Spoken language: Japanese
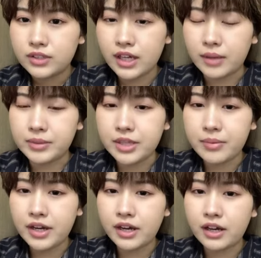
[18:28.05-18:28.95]
なんか見せ
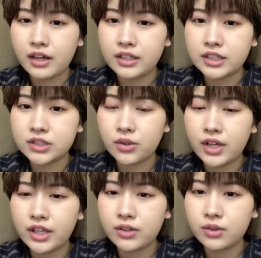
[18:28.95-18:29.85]
場がいちこう
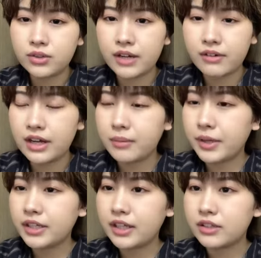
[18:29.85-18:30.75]
えんいっこぐらいはあれば
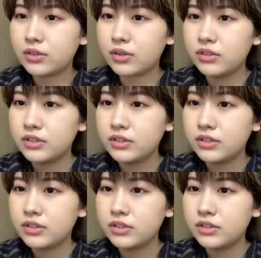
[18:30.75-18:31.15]
いいなと